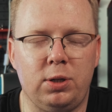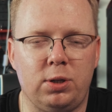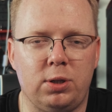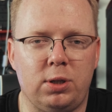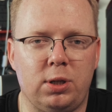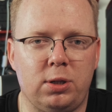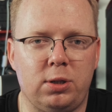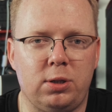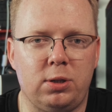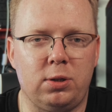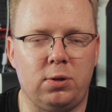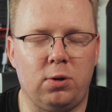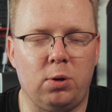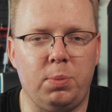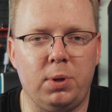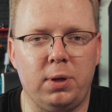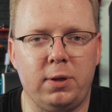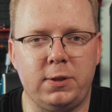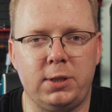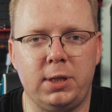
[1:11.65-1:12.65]
czy też
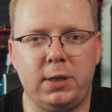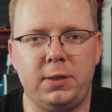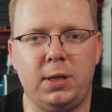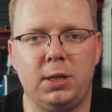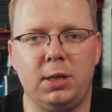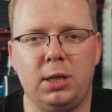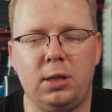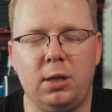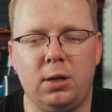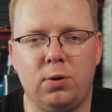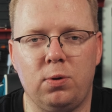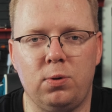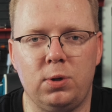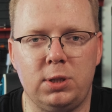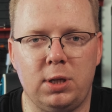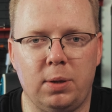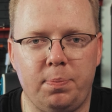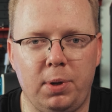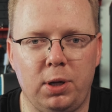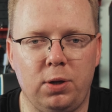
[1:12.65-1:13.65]
robię zlecenie dla
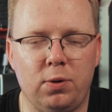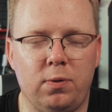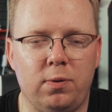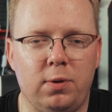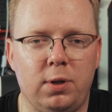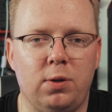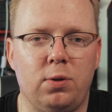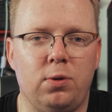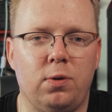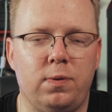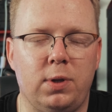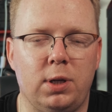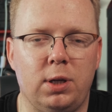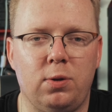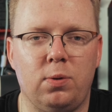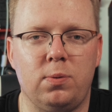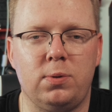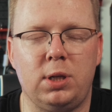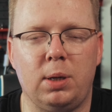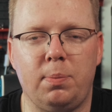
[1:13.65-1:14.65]
kogoś za pieniądze, no to wtedy
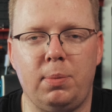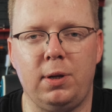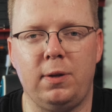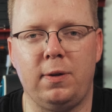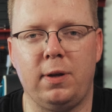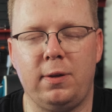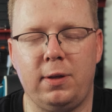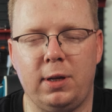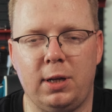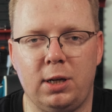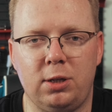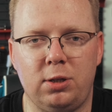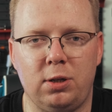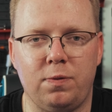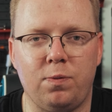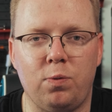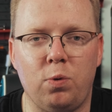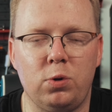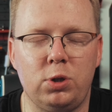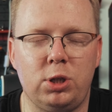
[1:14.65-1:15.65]
tą stabilizację
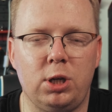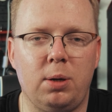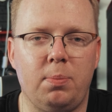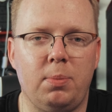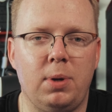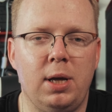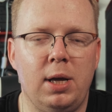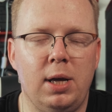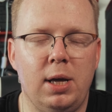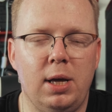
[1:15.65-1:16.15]
raczej włączam,